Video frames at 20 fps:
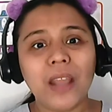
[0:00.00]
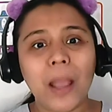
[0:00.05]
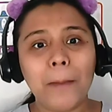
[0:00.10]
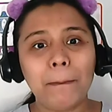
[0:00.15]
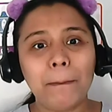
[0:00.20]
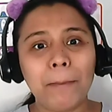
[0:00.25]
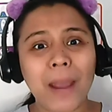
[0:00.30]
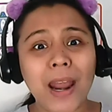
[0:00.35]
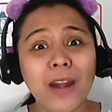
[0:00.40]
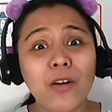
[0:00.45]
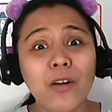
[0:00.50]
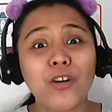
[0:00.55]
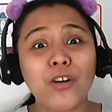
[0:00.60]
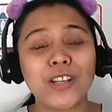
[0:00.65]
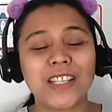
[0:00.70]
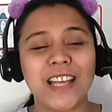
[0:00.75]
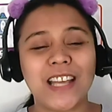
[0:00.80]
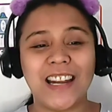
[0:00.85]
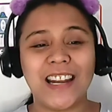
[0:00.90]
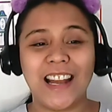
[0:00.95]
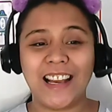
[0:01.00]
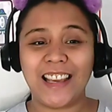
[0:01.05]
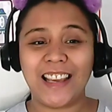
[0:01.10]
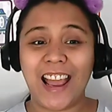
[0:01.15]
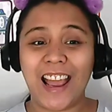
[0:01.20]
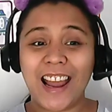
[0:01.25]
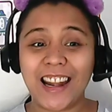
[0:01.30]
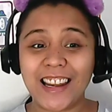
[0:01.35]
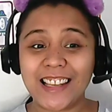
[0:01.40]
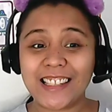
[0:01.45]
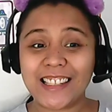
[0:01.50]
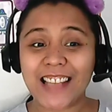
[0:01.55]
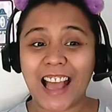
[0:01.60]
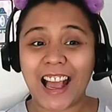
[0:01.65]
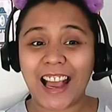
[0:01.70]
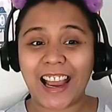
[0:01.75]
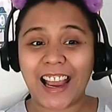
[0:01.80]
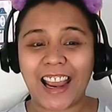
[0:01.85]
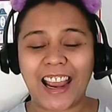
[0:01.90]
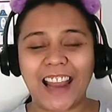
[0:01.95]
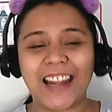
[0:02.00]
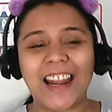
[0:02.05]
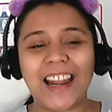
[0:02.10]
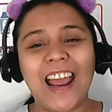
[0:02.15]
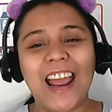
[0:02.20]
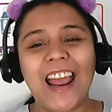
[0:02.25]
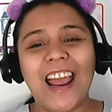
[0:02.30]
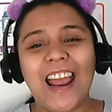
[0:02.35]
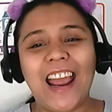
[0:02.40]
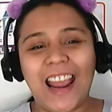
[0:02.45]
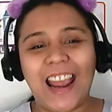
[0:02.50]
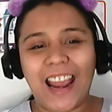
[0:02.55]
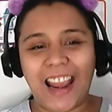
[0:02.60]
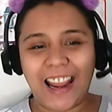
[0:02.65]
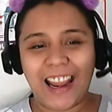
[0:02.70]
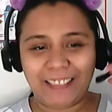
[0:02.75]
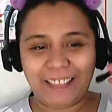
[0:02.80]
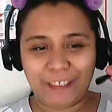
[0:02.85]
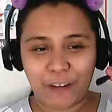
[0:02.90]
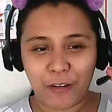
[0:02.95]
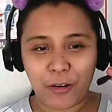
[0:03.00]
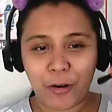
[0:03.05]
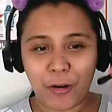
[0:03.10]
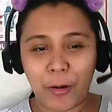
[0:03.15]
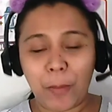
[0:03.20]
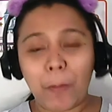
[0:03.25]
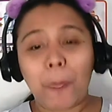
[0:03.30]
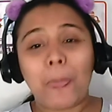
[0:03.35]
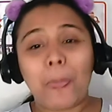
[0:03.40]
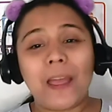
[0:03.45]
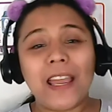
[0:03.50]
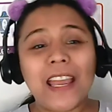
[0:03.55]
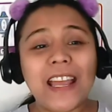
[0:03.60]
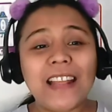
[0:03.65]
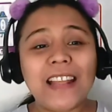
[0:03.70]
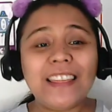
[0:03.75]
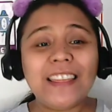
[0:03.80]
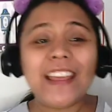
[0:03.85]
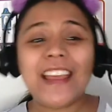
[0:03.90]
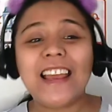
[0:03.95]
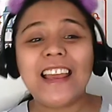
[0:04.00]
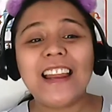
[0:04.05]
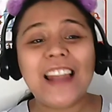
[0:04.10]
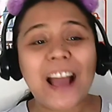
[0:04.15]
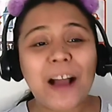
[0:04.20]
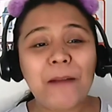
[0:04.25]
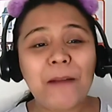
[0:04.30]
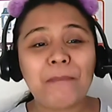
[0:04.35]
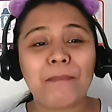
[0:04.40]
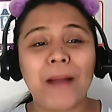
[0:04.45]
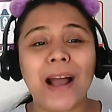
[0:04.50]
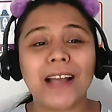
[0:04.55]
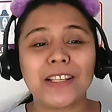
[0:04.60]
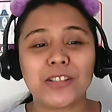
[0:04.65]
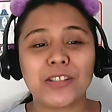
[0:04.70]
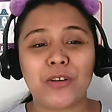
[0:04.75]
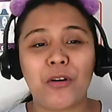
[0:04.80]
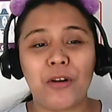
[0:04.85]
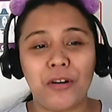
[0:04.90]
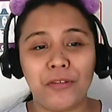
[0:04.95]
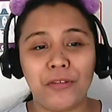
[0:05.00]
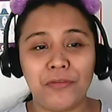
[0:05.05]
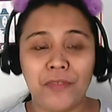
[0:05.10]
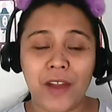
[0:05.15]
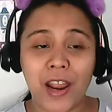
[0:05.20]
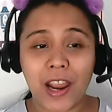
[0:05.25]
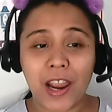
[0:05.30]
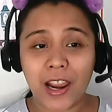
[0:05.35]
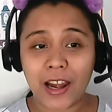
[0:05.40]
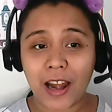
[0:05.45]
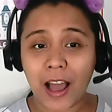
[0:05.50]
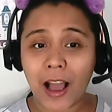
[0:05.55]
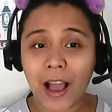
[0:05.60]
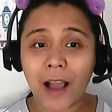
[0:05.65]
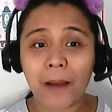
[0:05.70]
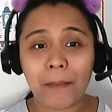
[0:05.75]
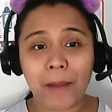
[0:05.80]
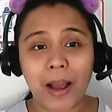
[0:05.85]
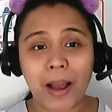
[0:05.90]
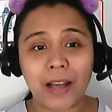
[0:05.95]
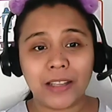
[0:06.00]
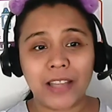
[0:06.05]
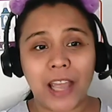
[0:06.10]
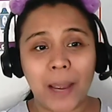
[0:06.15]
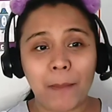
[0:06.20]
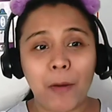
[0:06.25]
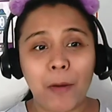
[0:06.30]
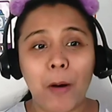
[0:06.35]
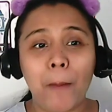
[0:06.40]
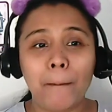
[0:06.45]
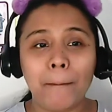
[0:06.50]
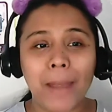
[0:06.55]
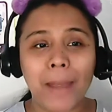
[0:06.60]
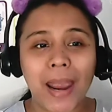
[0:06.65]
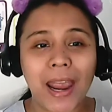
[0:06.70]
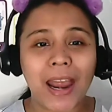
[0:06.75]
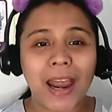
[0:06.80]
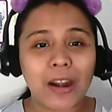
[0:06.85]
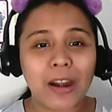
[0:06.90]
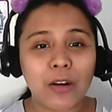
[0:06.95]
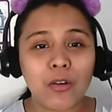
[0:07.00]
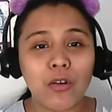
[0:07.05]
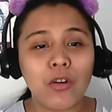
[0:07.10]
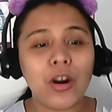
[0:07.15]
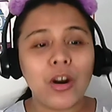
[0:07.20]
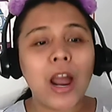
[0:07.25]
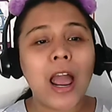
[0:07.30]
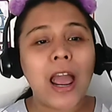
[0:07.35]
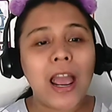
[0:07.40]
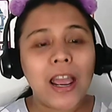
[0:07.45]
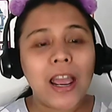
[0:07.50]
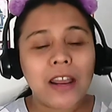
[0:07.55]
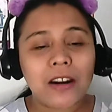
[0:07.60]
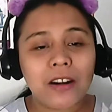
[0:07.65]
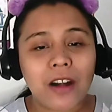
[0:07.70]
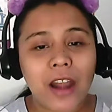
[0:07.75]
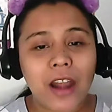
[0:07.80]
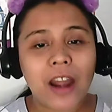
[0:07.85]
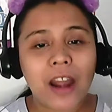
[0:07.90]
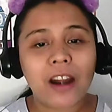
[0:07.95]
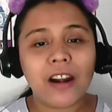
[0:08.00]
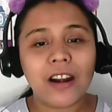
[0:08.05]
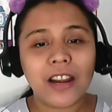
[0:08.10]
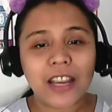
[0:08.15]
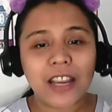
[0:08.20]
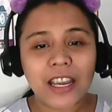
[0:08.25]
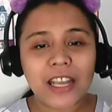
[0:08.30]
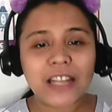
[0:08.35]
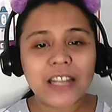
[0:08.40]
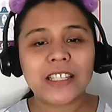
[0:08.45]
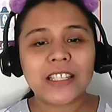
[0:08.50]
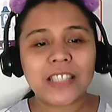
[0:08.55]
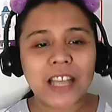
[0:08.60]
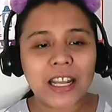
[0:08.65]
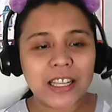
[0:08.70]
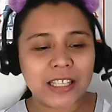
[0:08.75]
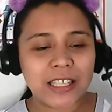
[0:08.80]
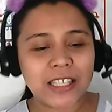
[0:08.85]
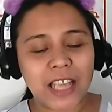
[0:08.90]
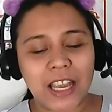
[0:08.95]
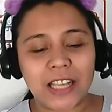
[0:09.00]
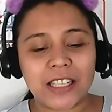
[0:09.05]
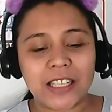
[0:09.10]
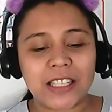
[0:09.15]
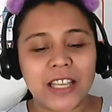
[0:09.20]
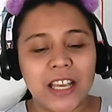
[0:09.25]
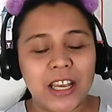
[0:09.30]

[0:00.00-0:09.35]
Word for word: Pero sa nangyari sa akin, eto, hindi lang pass or fail ang mock demo. Merong rare instances.